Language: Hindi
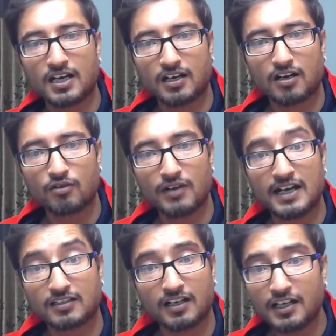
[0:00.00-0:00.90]
कर रहा हूं
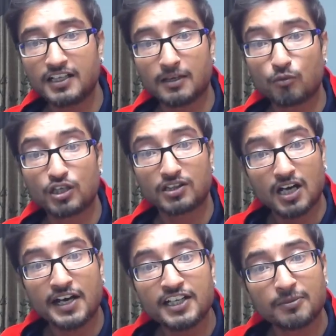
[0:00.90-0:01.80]
ऐसा नहीं है मुझे
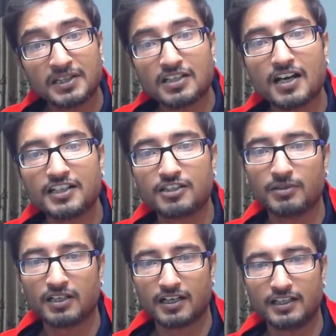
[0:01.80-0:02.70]
तारीख पे तारीख मिल
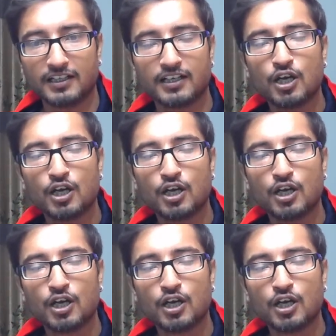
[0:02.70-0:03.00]
रही है